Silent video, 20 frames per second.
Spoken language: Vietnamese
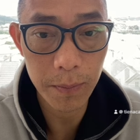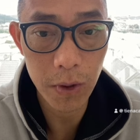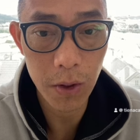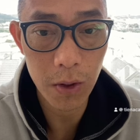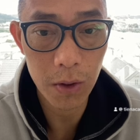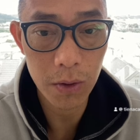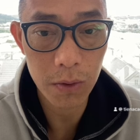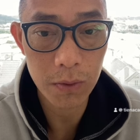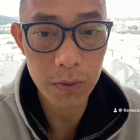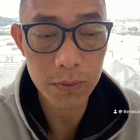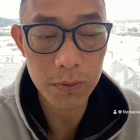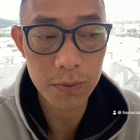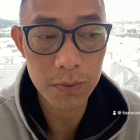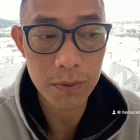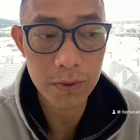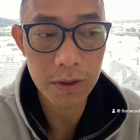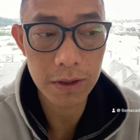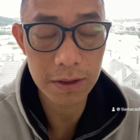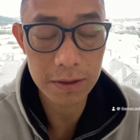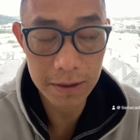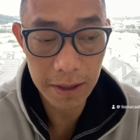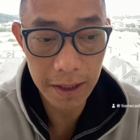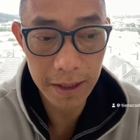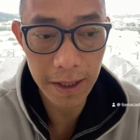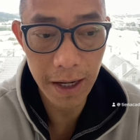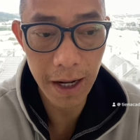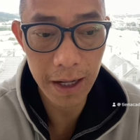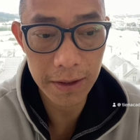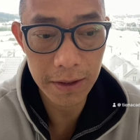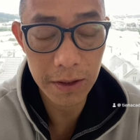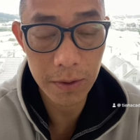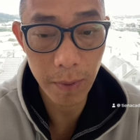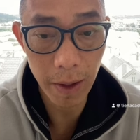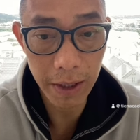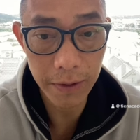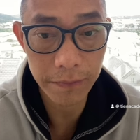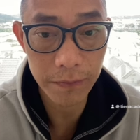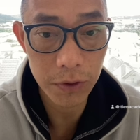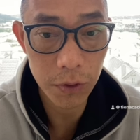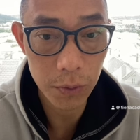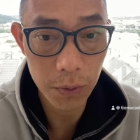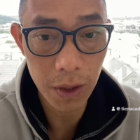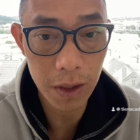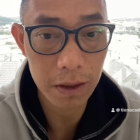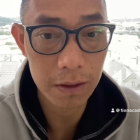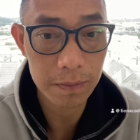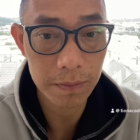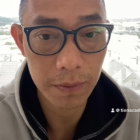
đó chỉ xảy ra thứ bảy và chủ nhật,